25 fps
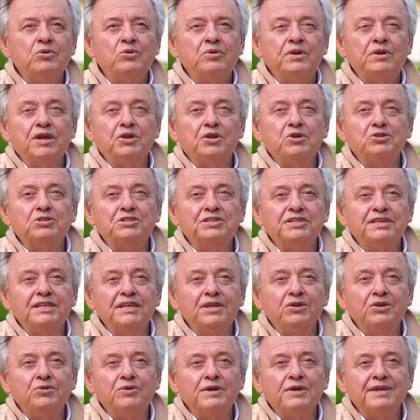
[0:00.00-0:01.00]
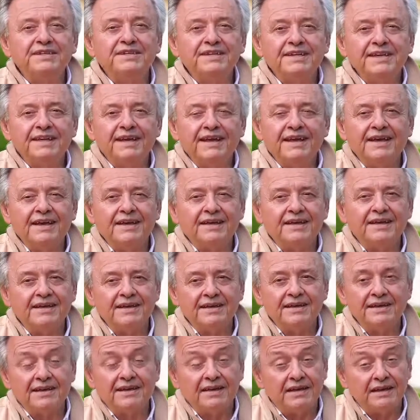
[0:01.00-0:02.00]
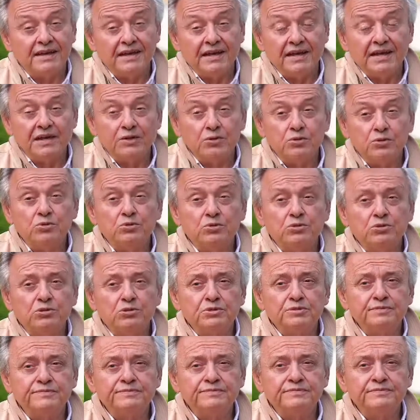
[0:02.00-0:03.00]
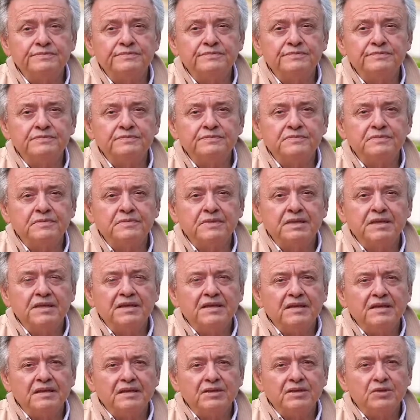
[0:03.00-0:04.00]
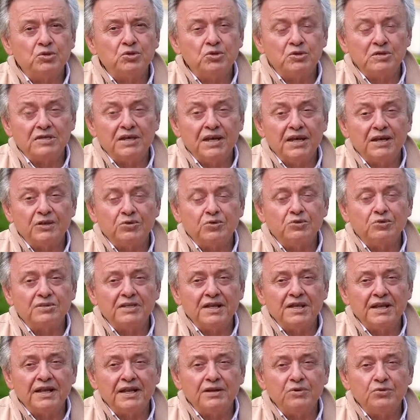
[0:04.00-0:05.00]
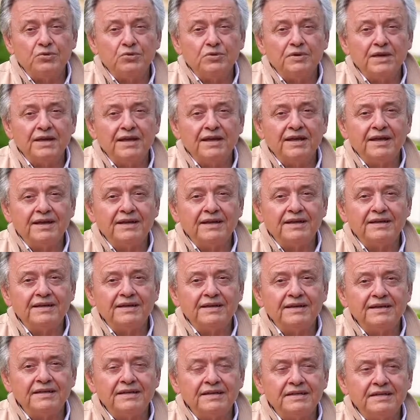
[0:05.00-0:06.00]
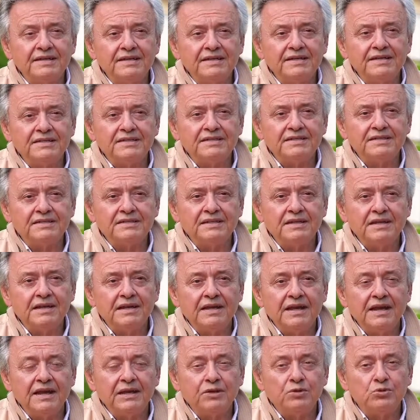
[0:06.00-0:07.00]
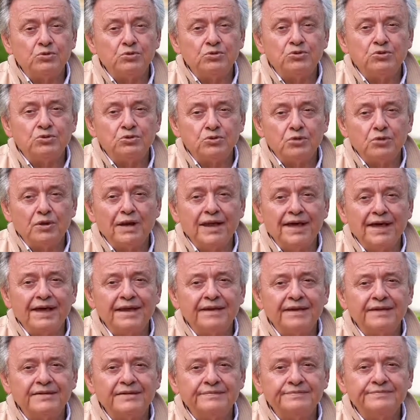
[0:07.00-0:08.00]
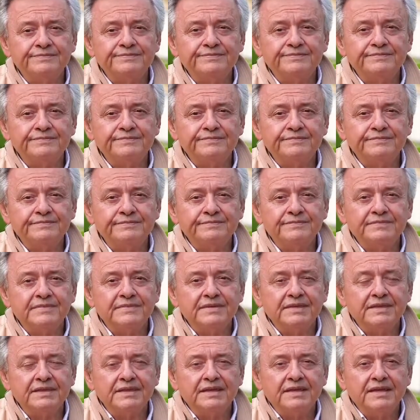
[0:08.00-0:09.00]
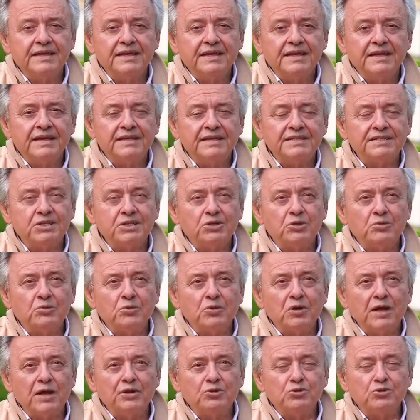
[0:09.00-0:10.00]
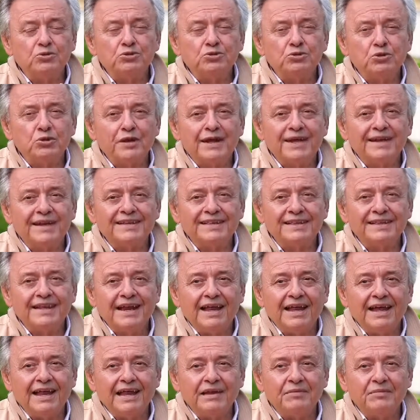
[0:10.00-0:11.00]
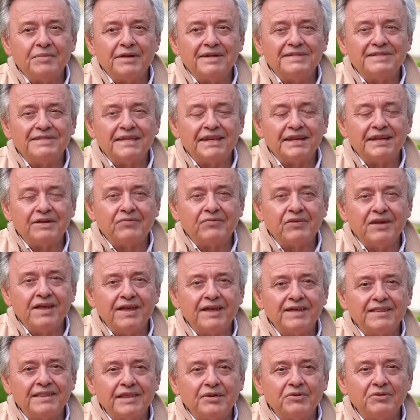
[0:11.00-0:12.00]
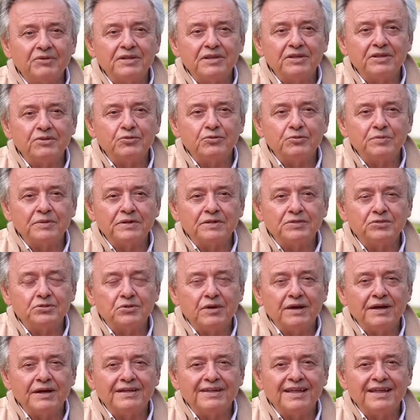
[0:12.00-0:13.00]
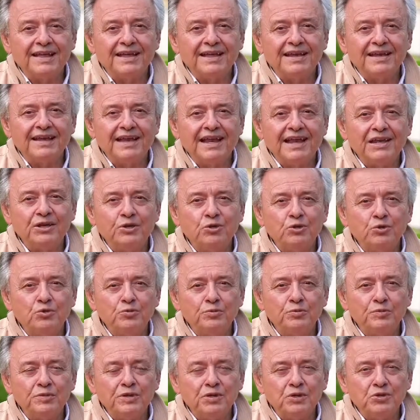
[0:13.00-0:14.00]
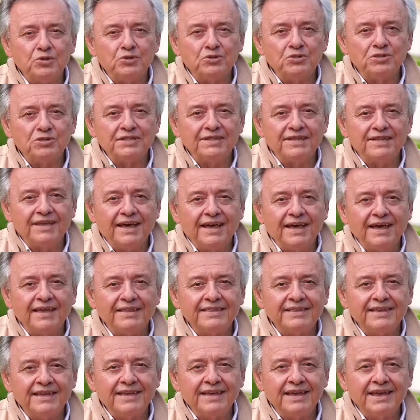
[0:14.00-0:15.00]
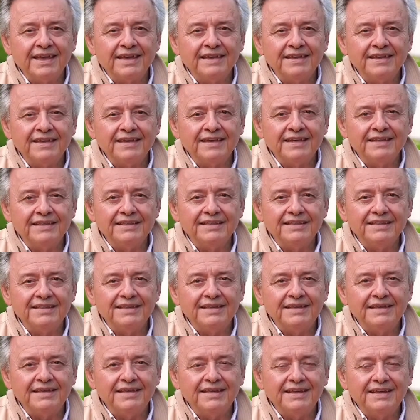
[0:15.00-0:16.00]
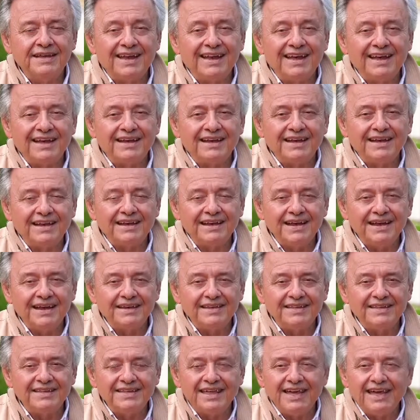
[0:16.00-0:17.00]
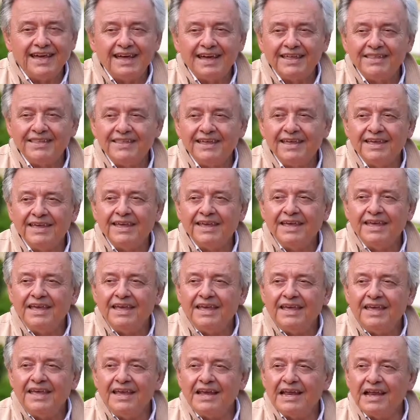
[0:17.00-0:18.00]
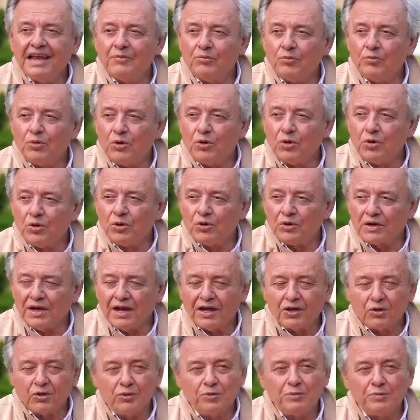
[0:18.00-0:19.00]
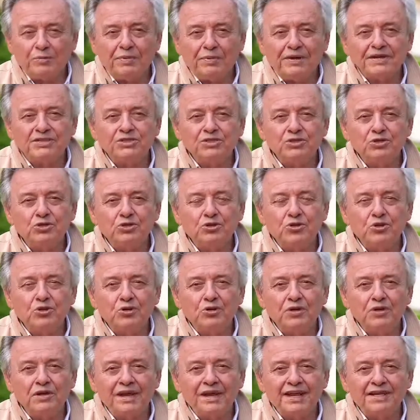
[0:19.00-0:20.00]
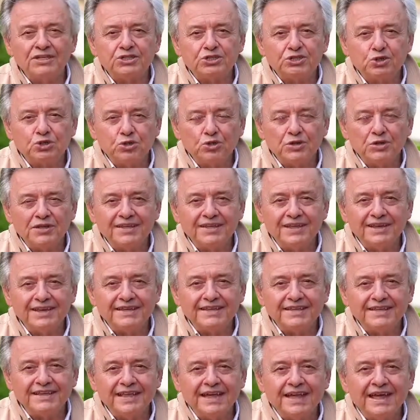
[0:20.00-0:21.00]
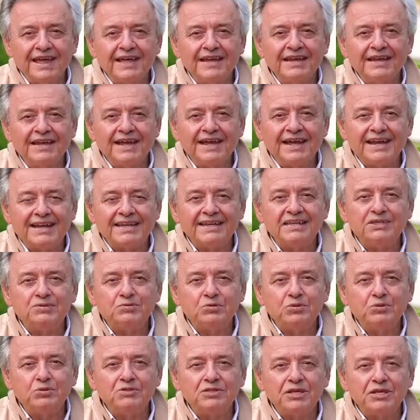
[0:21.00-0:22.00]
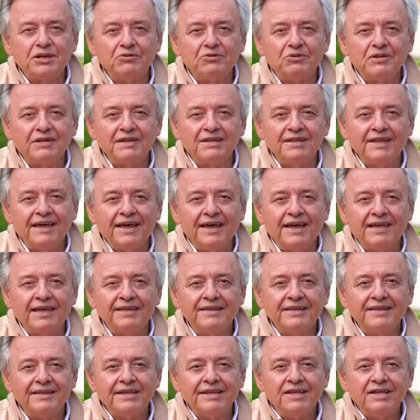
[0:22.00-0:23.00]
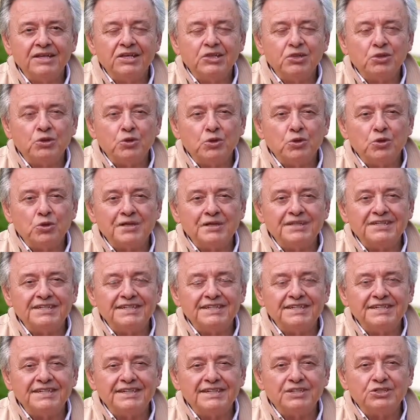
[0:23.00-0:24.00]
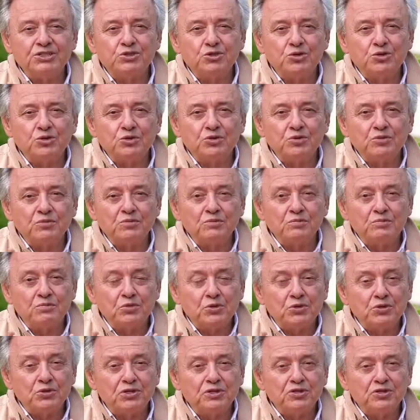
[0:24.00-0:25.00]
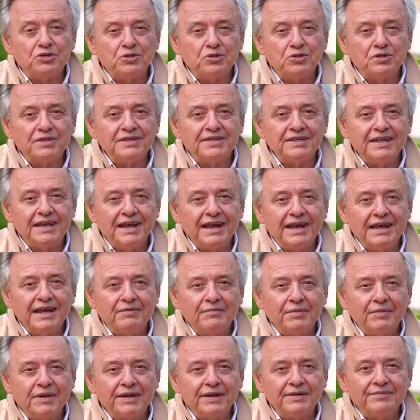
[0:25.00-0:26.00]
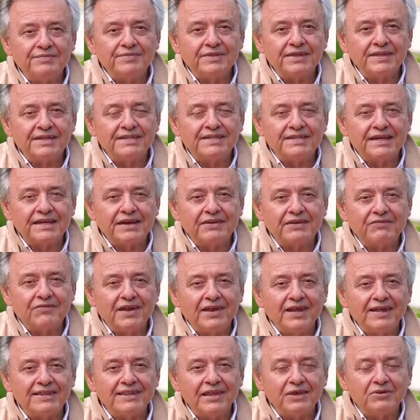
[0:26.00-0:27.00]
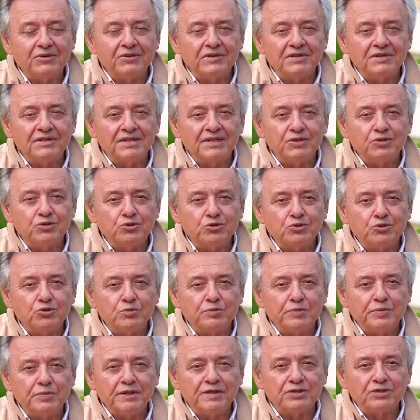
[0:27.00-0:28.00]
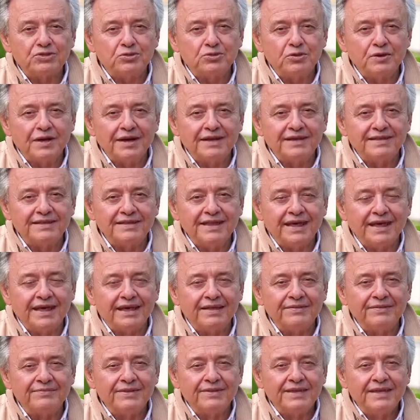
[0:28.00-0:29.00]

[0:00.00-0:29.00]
Una noche de luna llena, la luz, no es la luz de la luna, es la luz solar. Así como la luz solar del alma se refleja a través de tu personalidad, la luminosidad que hay en ti, la claridad, el amor, la compasión, la solidaridad, la responsabilidad, todas ellas son proyecciones del alma que se refleja a través de tu personalidad